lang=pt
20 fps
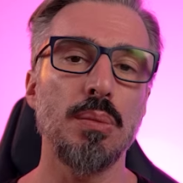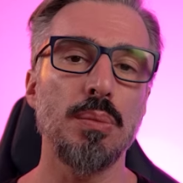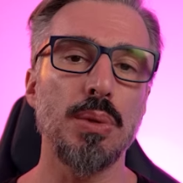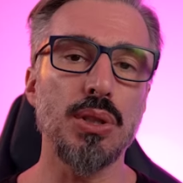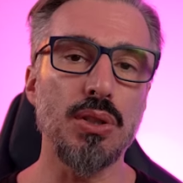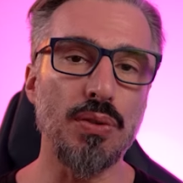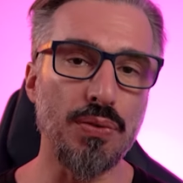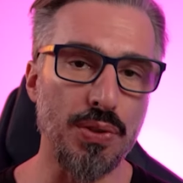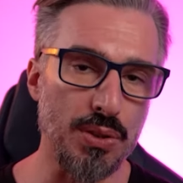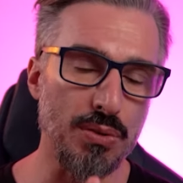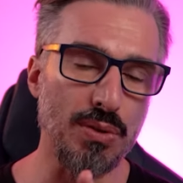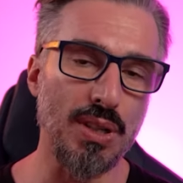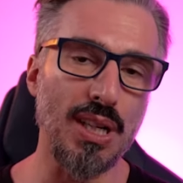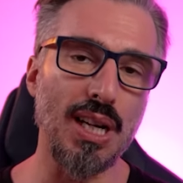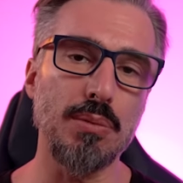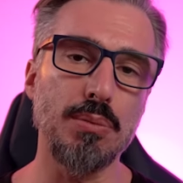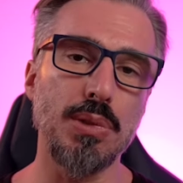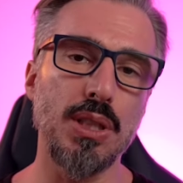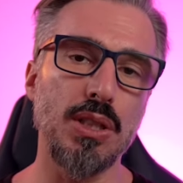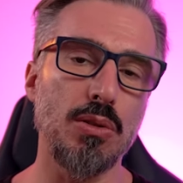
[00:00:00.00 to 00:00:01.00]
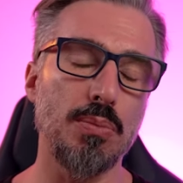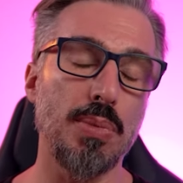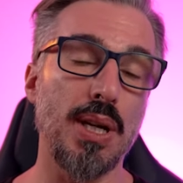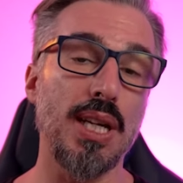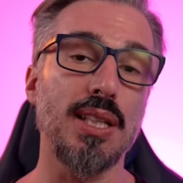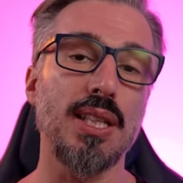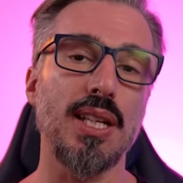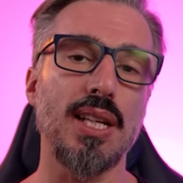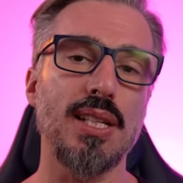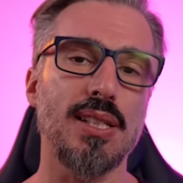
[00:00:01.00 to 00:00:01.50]
Mas eu fiz um caminho bem
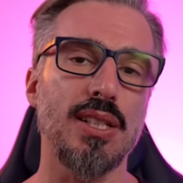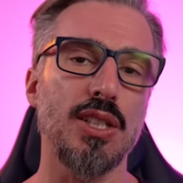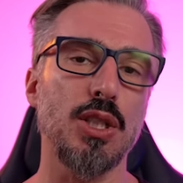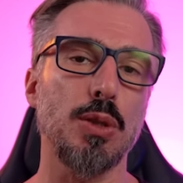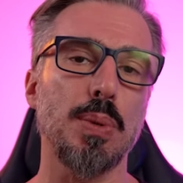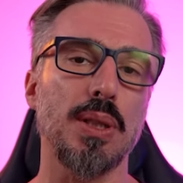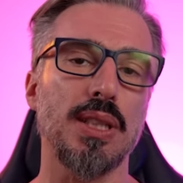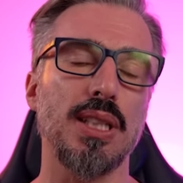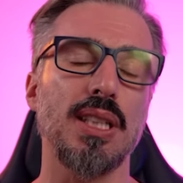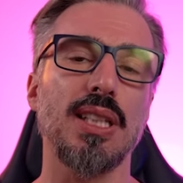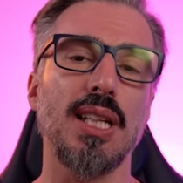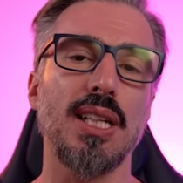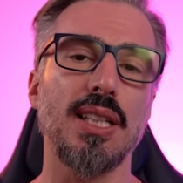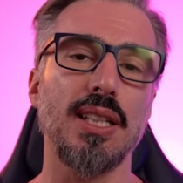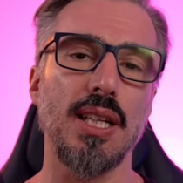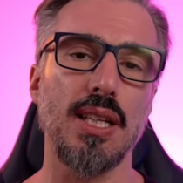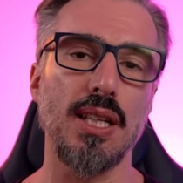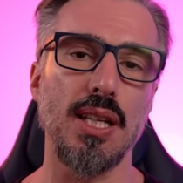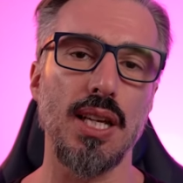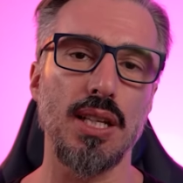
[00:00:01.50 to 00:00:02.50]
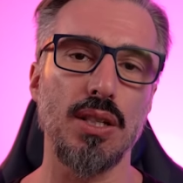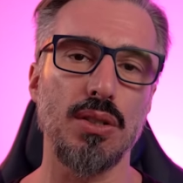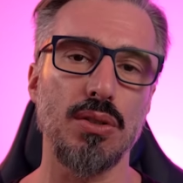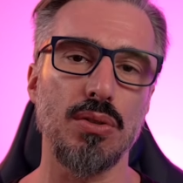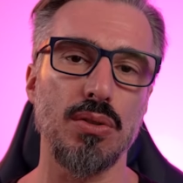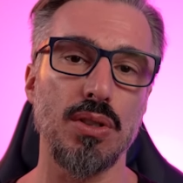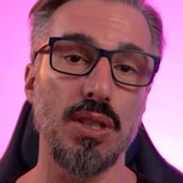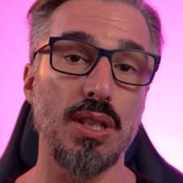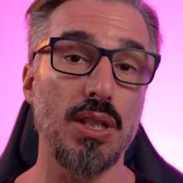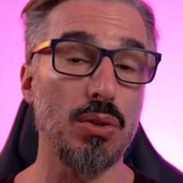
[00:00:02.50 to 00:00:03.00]
interessante para tentar entender
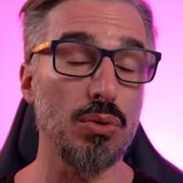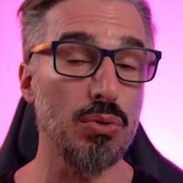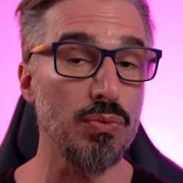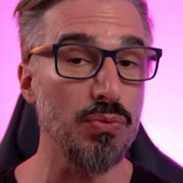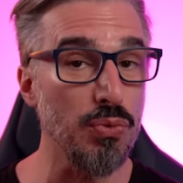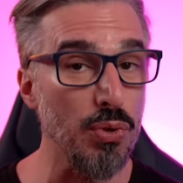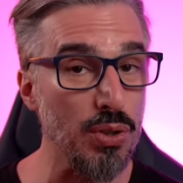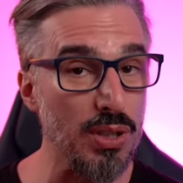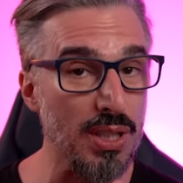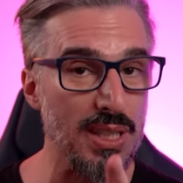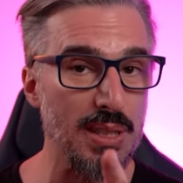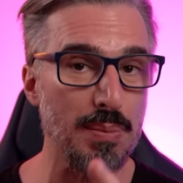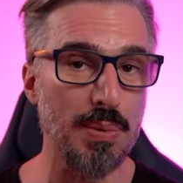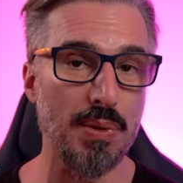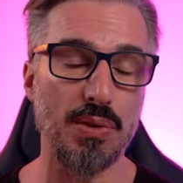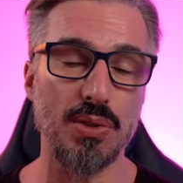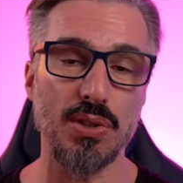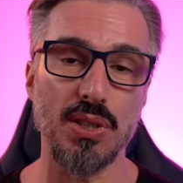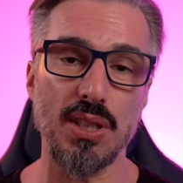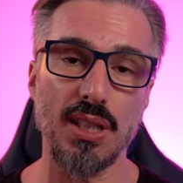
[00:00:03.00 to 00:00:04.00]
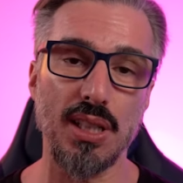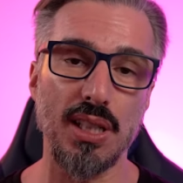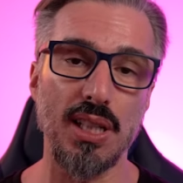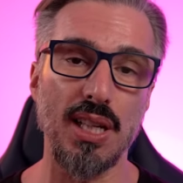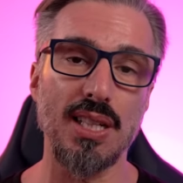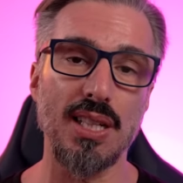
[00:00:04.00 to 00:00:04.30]
isso e eu vou trazer para você aqui